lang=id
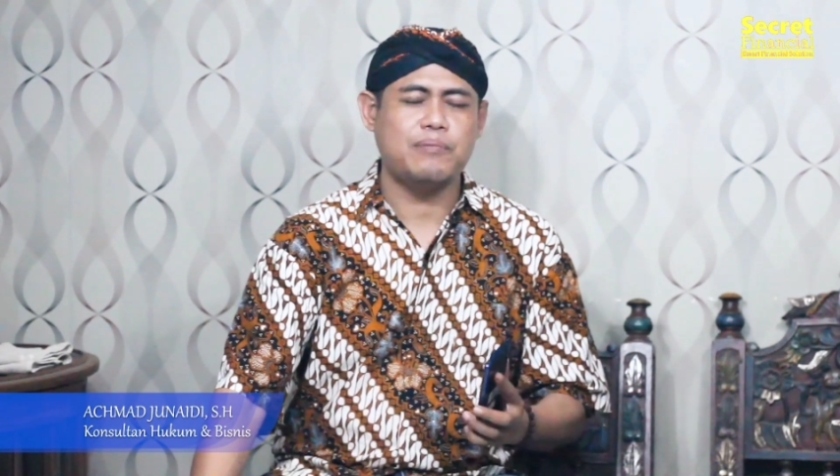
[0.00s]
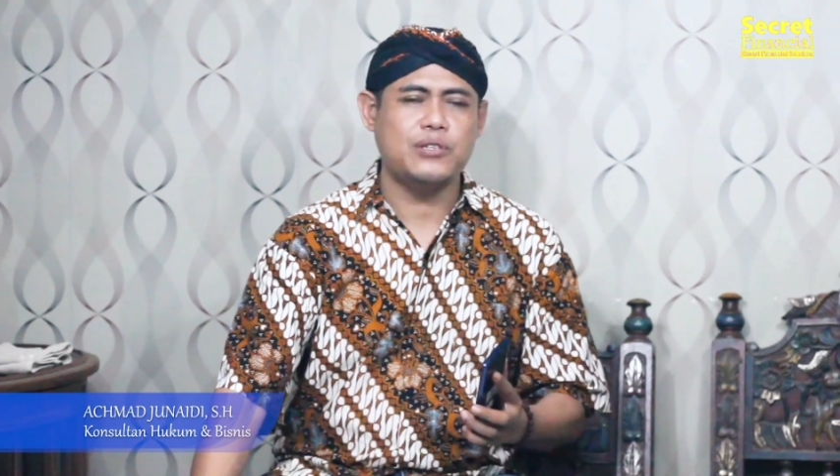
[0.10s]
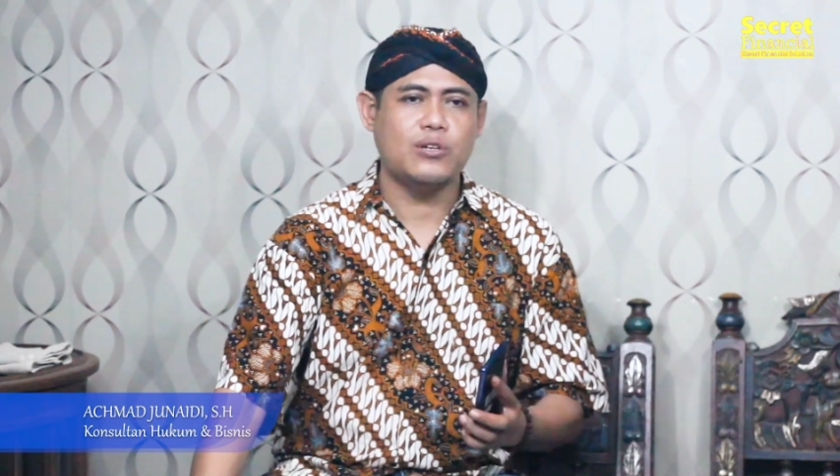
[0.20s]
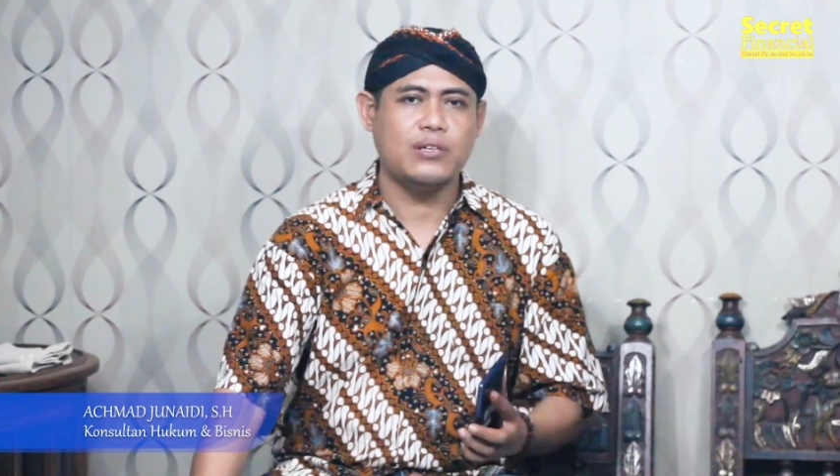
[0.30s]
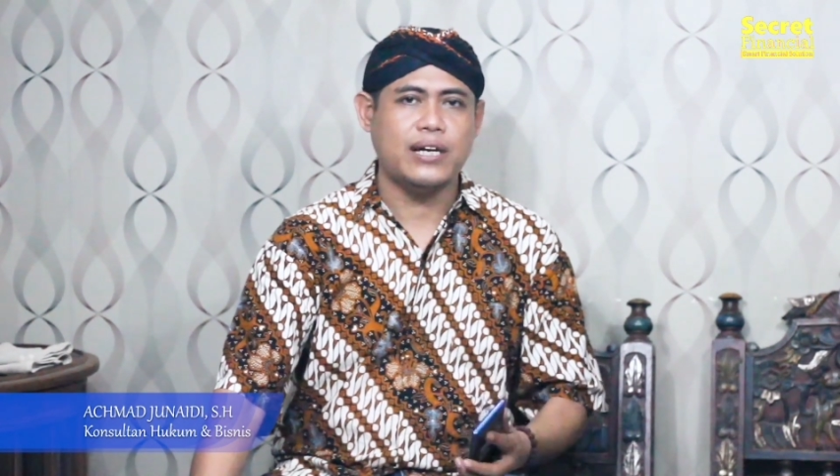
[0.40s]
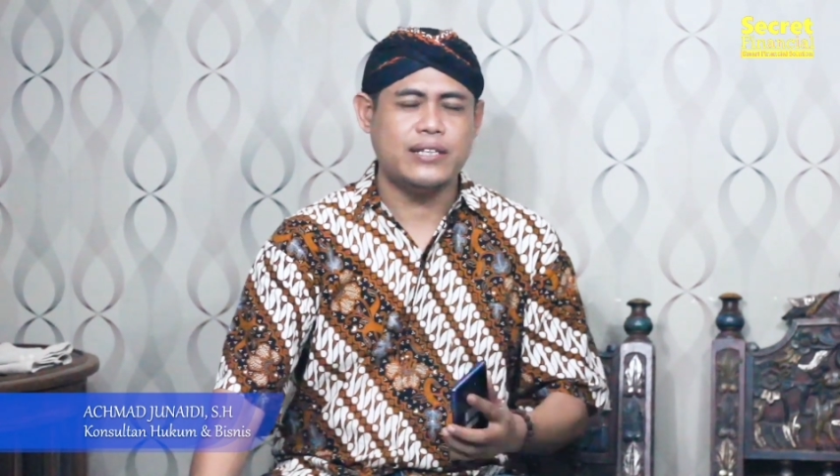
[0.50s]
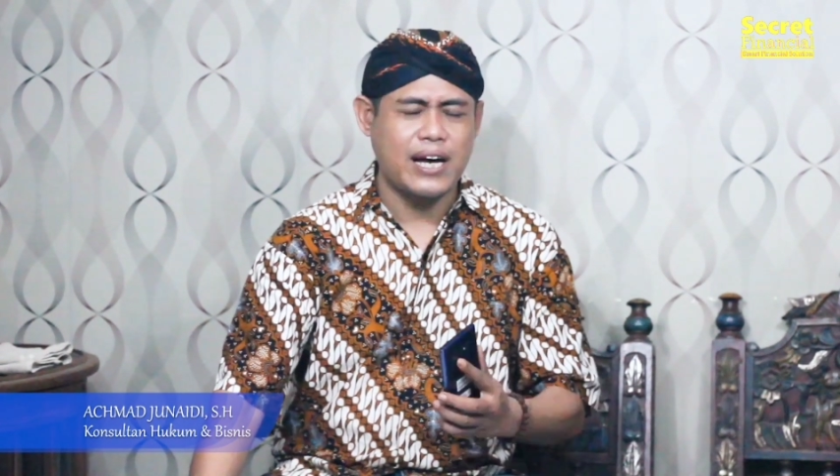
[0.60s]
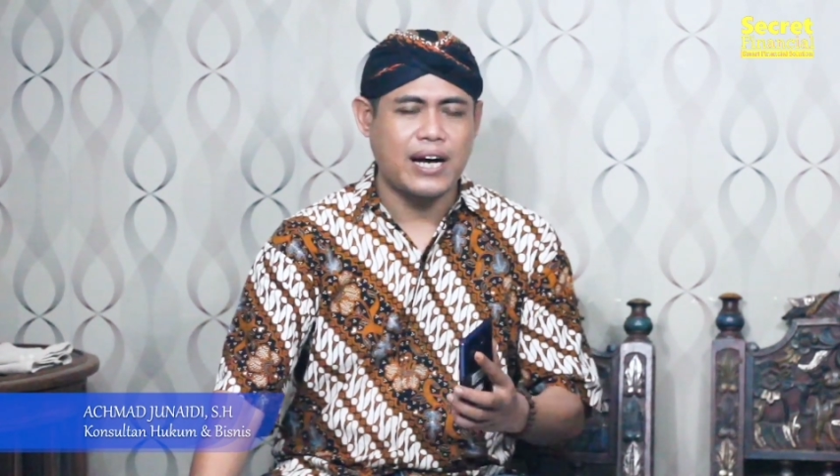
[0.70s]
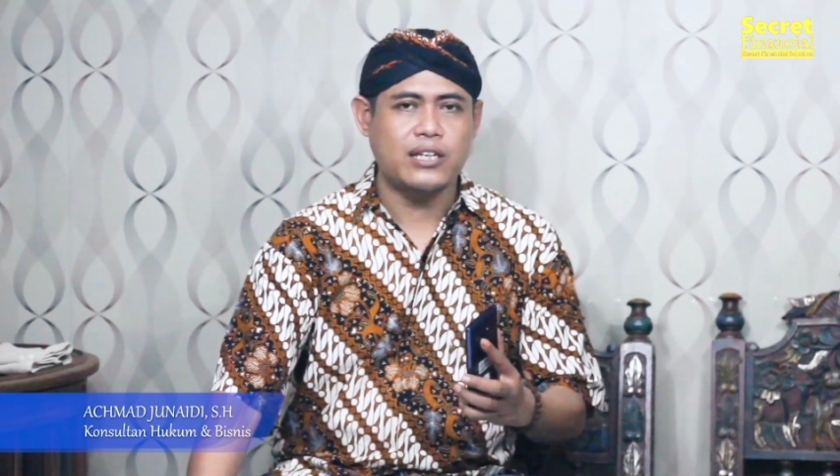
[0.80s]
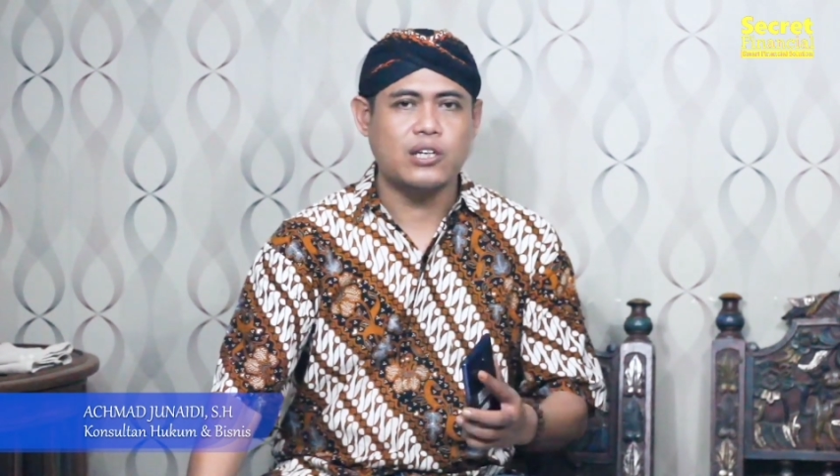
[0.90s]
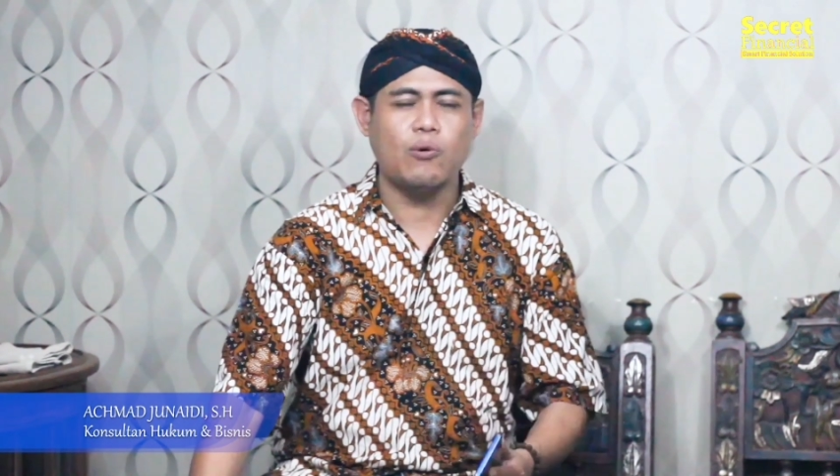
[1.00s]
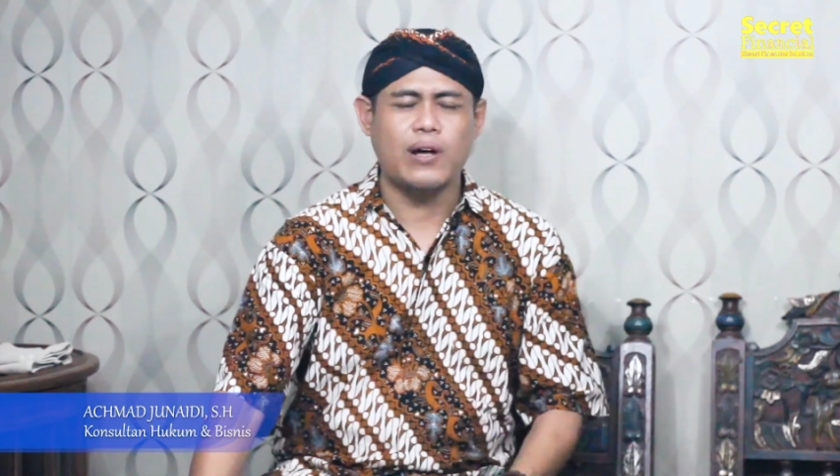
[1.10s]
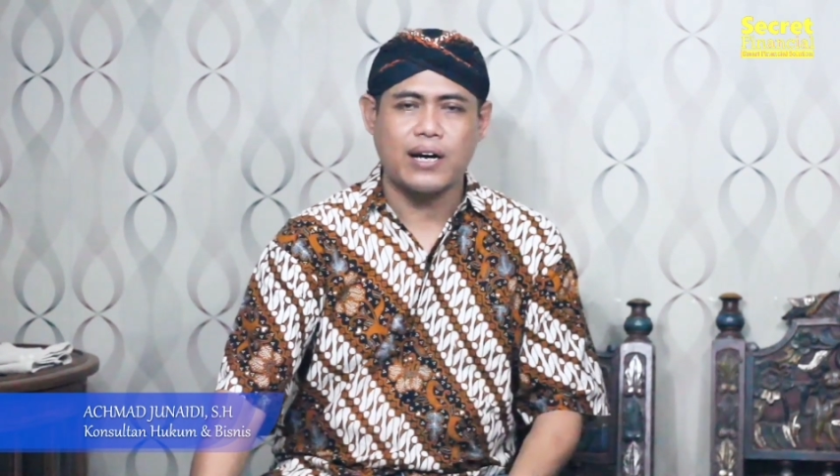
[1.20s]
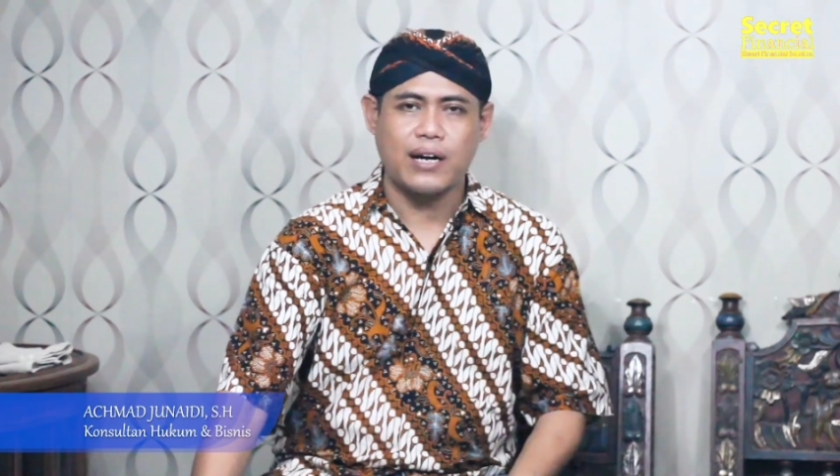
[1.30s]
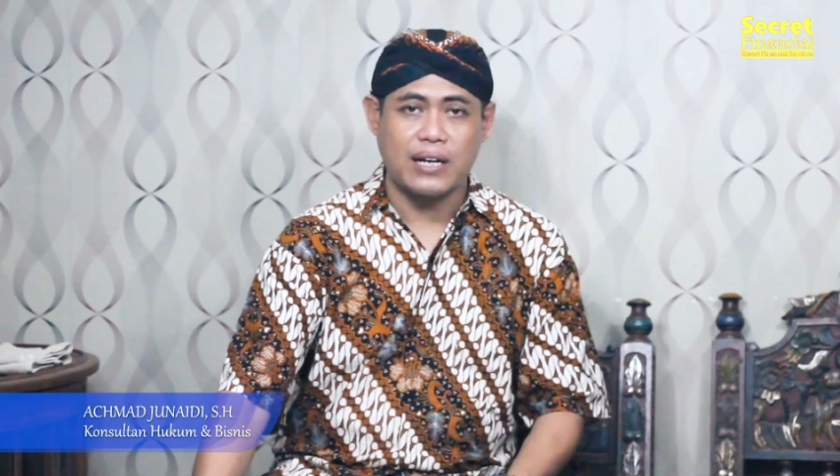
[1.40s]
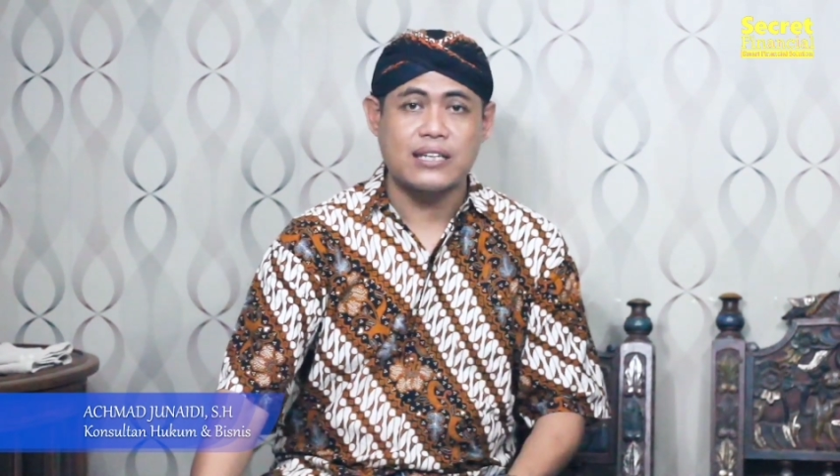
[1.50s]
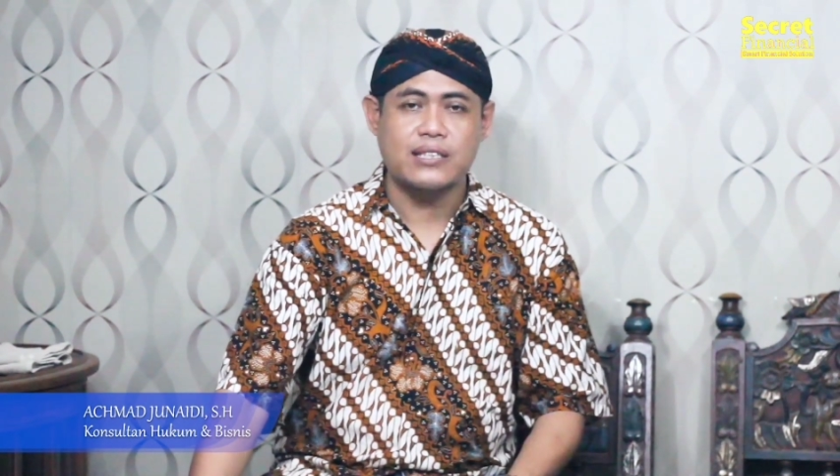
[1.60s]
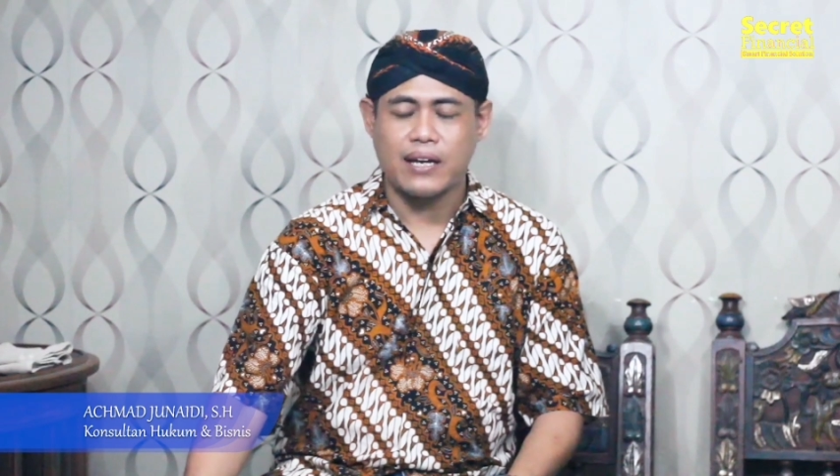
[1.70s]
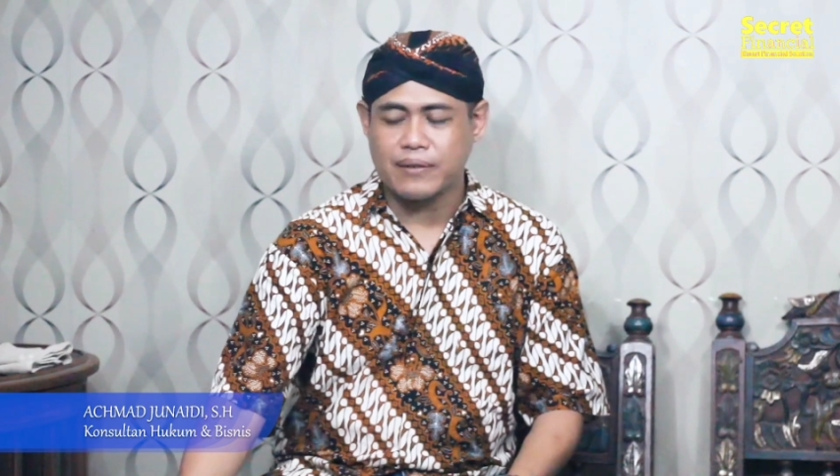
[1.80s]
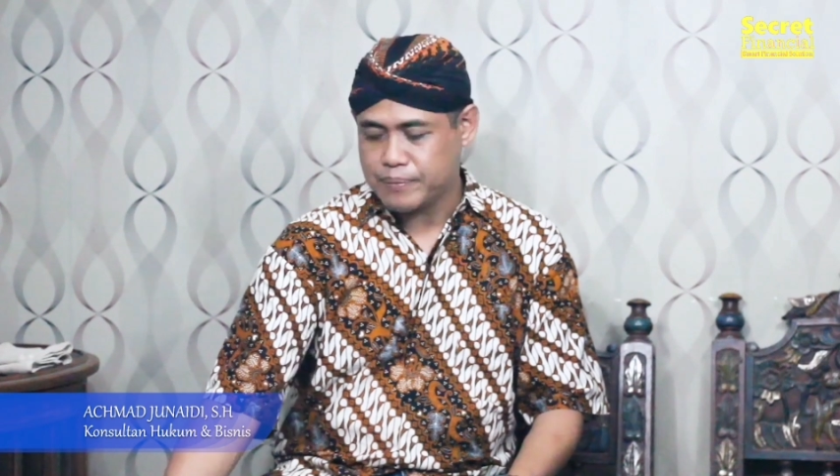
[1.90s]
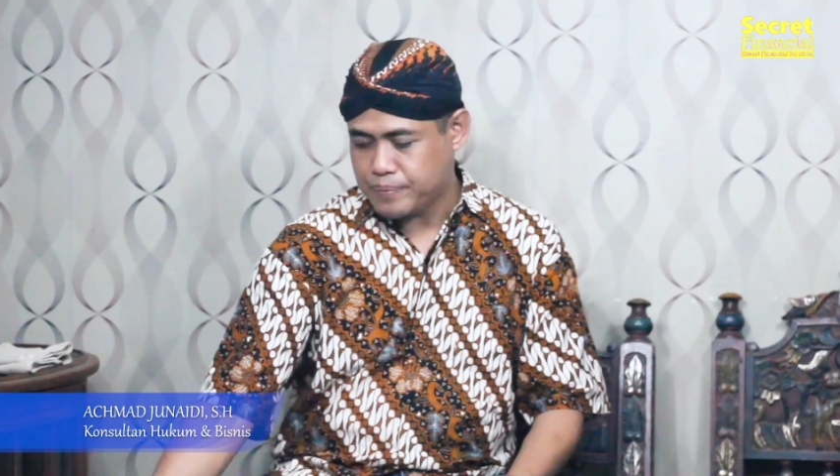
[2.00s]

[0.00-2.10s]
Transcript: pinjolnya dia akan dikeluarkan, kasihan